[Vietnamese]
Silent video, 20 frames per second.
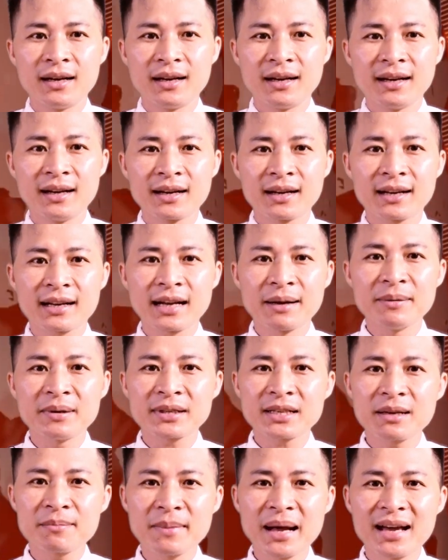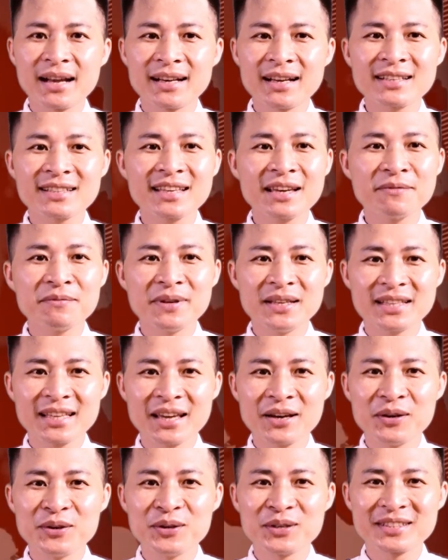Cảm ơn các bạn đã xem
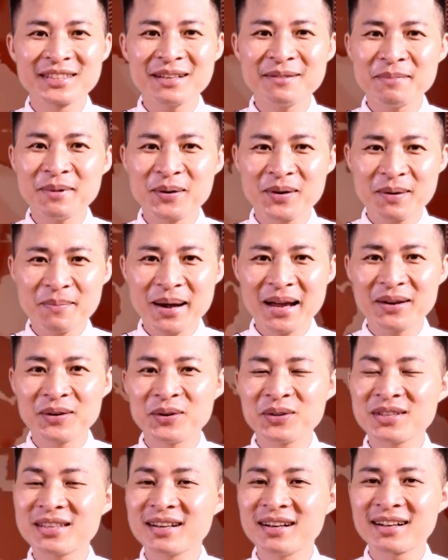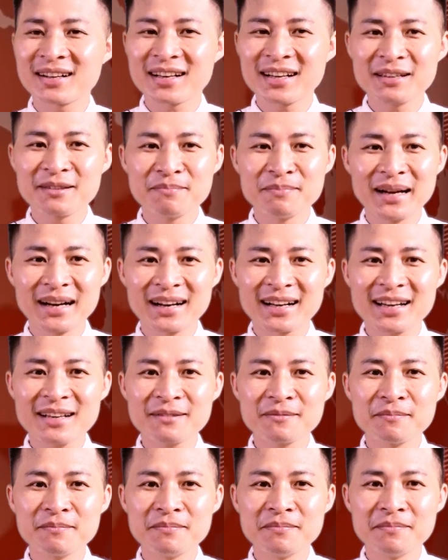video. Rất mong các bạn hỗ trợ kênh
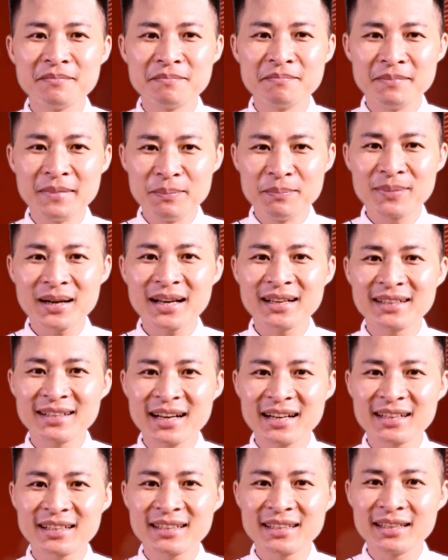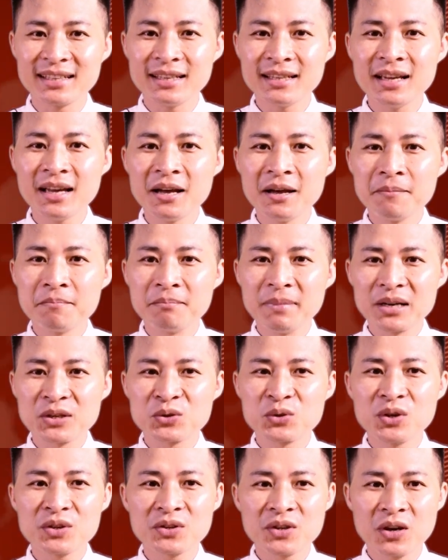bằng cách bấm đăng ký kênh, bật chuông
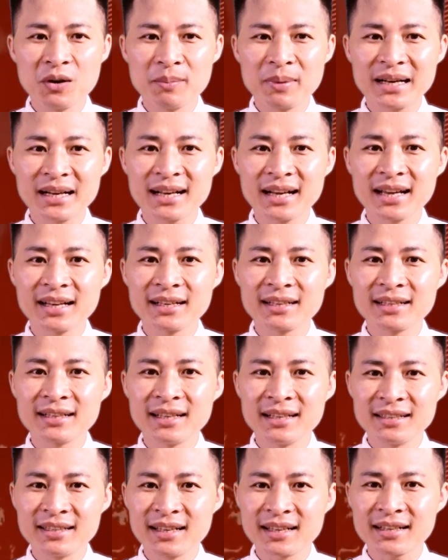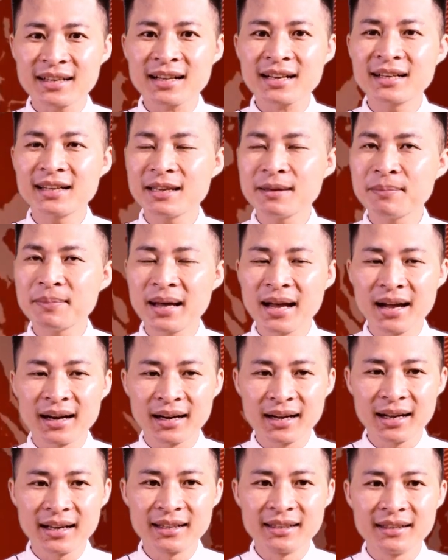nhỏ bên cạnh để nhận các clip
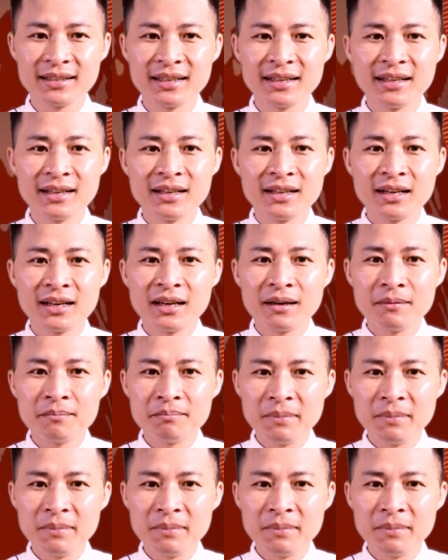mới hàng ngày. Bấm